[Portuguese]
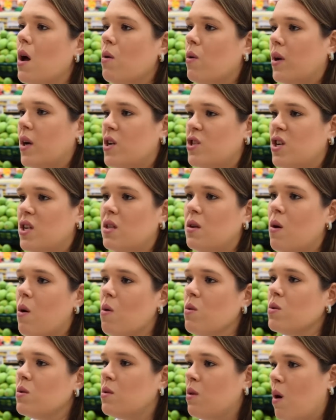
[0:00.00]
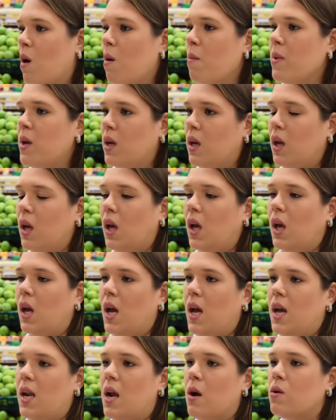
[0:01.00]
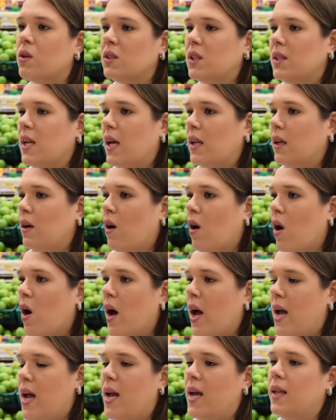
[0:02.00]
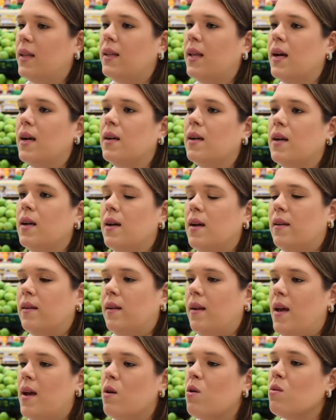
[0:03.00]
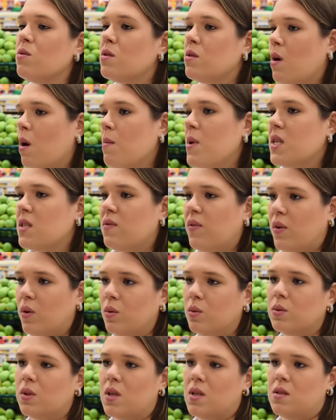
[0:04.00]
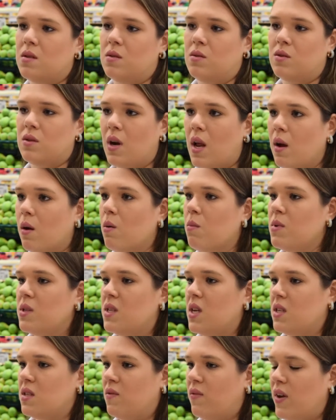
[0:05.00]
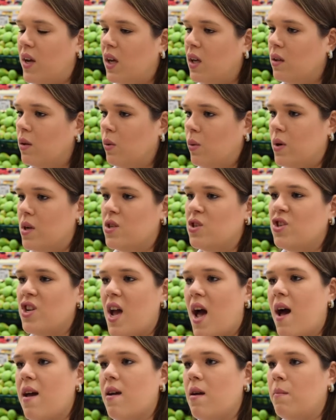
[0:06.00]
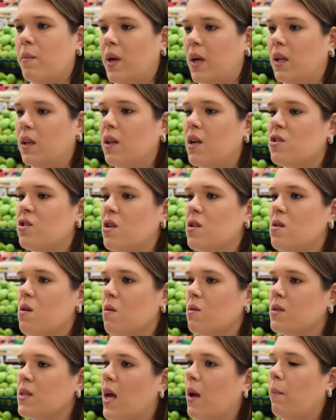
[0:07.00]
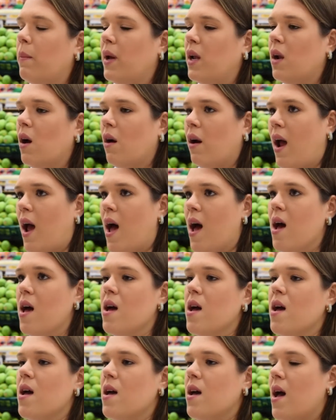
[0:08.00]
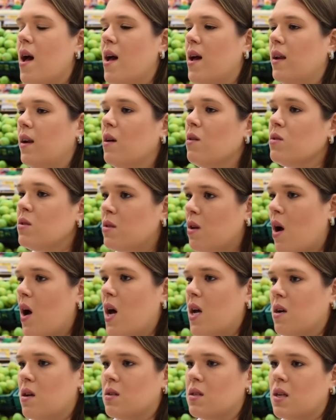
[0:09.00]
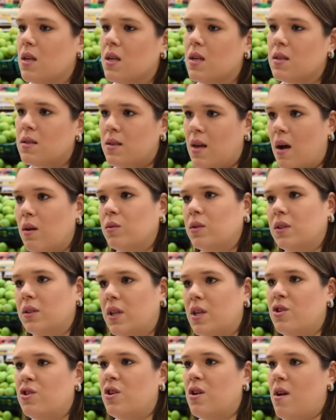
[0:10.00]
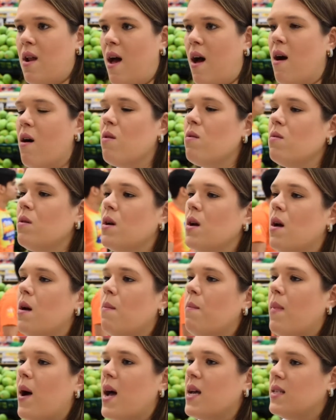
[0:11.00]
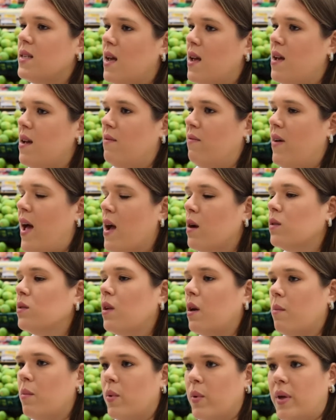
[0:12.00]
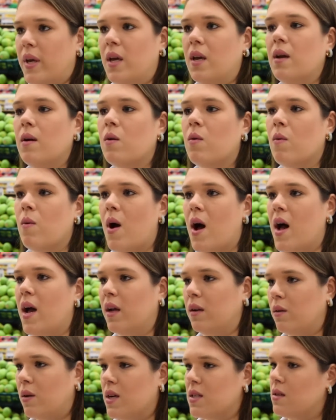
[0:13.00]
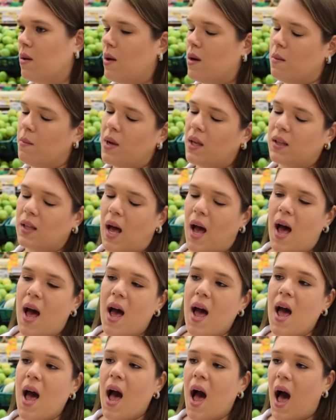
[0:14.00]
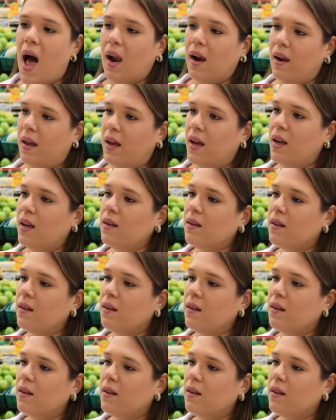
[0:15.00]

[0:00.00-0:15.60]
quando a gente consome é, na quantidade correta, né, consome as frutas, os legumes e as verduras diariamente, e a gente consegue melhorar é, não só a nossa saúde intestinal, mas é, vai contribuir com a reeducação alimentar, além